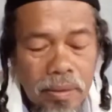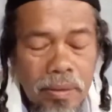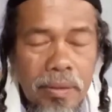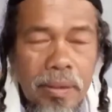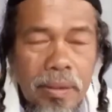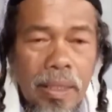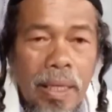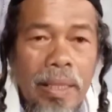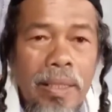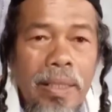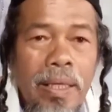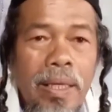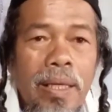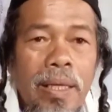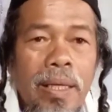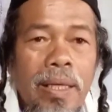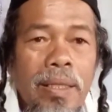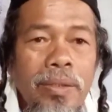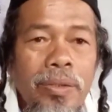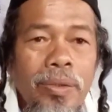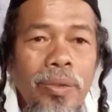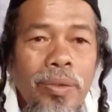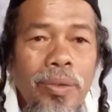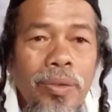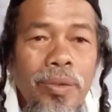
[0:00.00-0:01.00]
sa
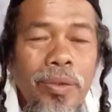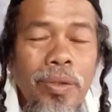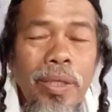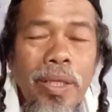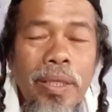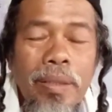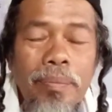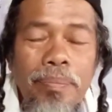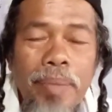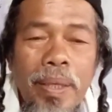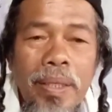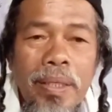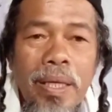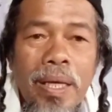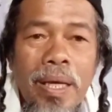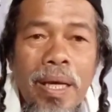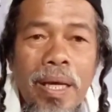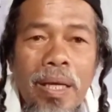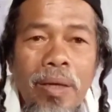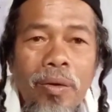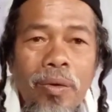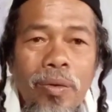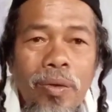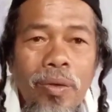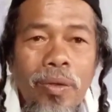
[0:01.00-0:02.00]
kanilang tungkulin, pag
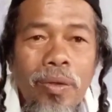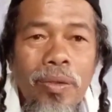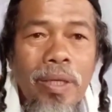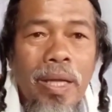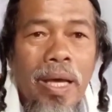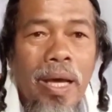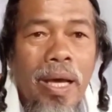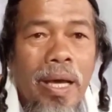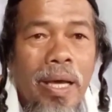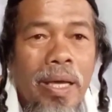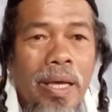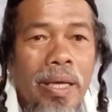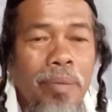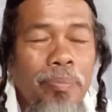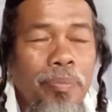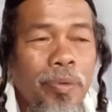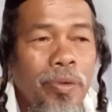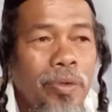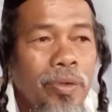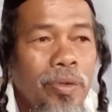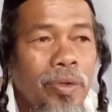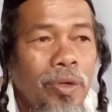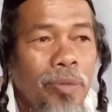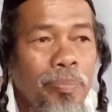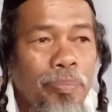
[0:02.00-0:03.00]
nakaluklok na ay
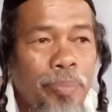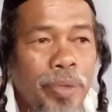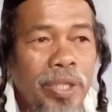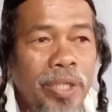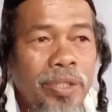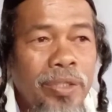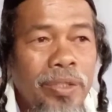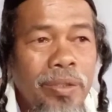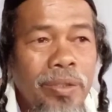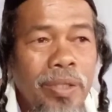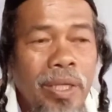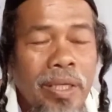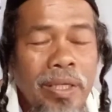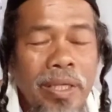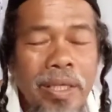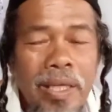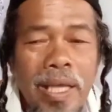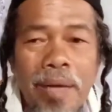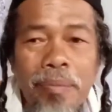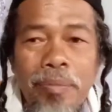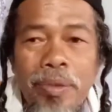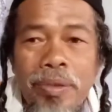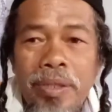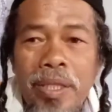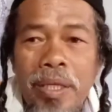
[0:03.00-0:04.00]
puro oppression ang
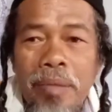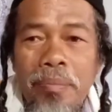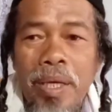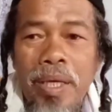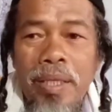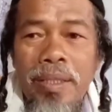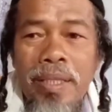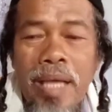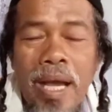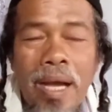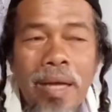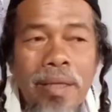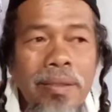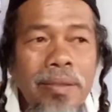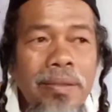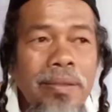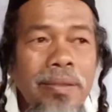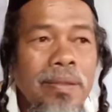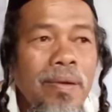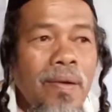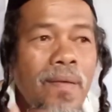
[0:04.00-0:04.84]
inabot ng mga tao.